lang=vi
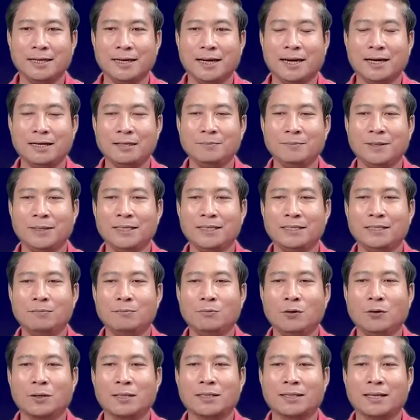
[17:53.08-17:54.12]
hai men
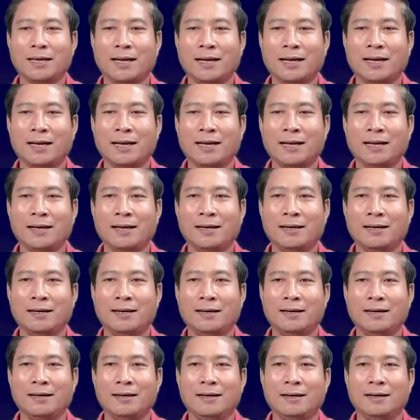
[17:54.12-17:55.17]
mua thá
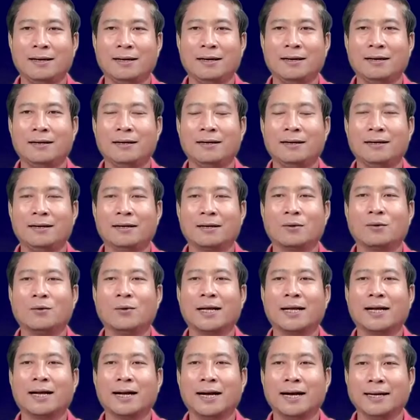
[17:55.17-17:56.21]
ờ uh,
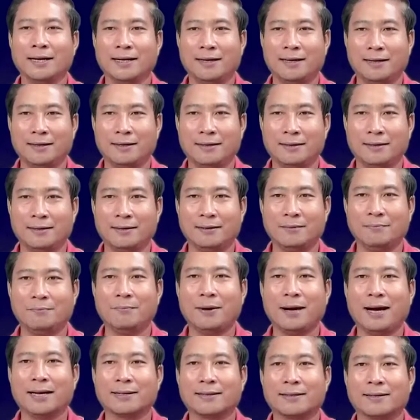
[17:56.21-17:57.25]
khui cân
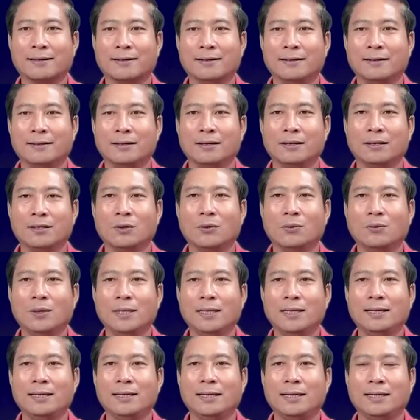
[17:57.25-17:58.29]
bạn
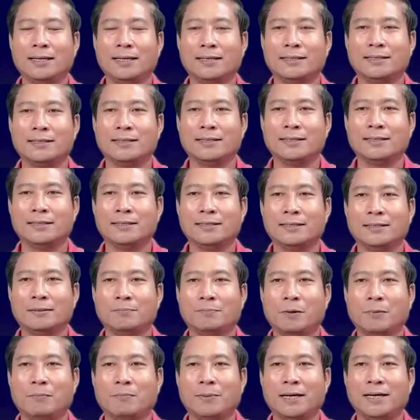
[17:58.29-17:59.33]
khui lệ ờ
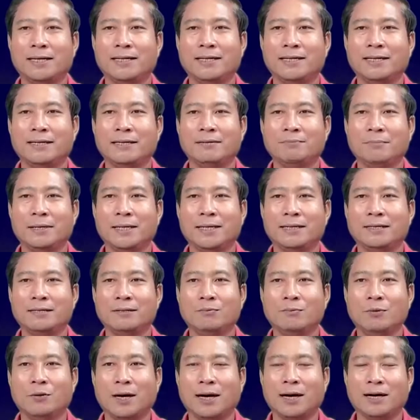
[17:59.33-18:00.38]
uh, phẩm bảy nắng men
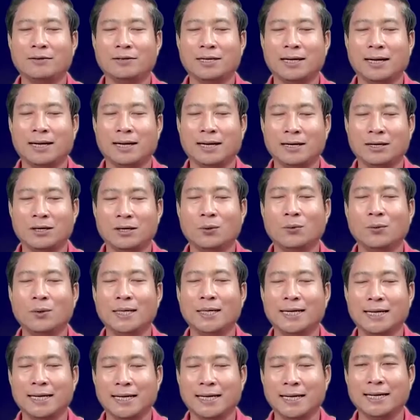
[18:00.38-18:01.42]
mua hào thá
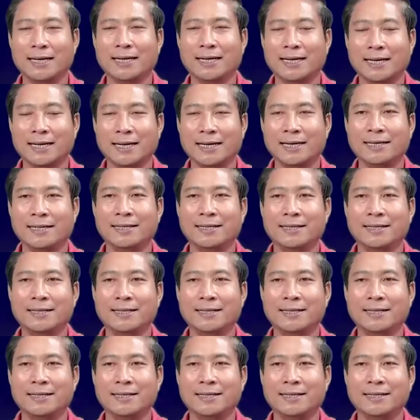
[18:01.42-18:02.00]
khui cân ná